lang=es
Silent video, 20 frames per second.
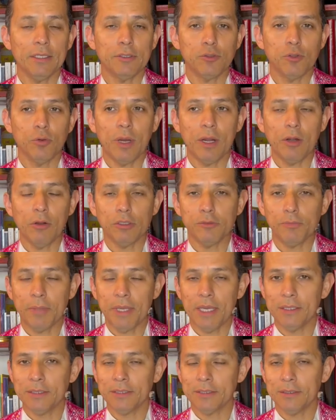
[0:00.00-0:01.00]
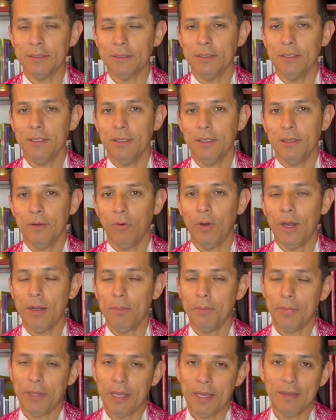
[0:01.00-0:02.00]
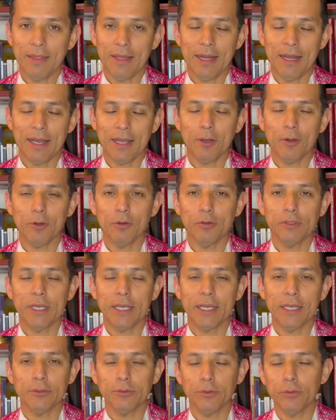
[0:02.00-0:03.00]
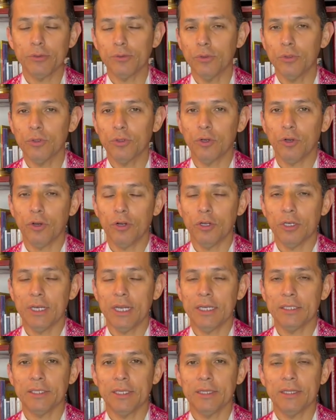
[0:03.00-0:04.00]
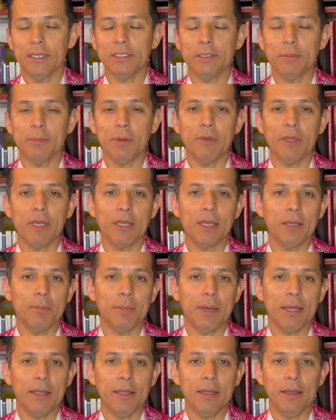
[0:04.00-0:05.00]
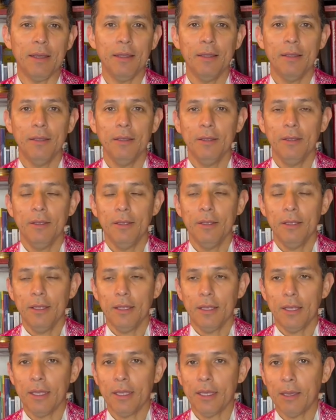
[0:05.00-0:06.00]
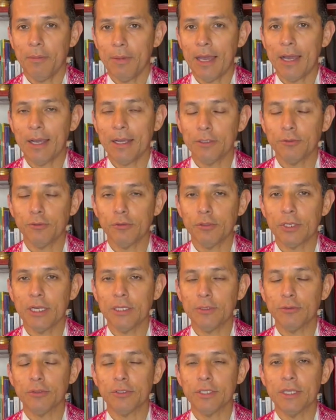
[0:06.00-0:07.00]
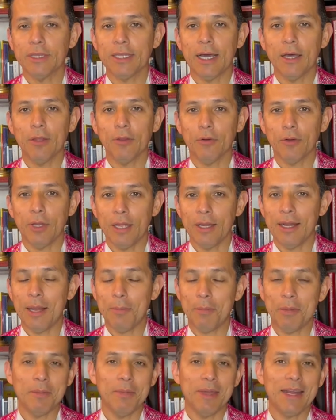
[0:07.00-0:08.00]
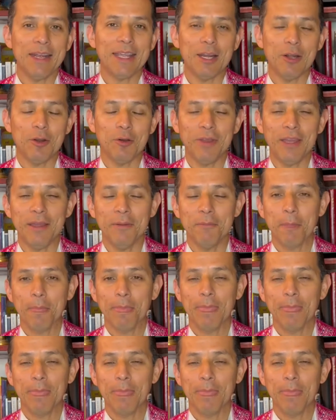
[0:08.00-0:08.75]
que estuvo a los pies o al pie de la cruz de Jesús junto con la Santísima Virgen María y que vea a Jesús resucitado la primera que lo ve.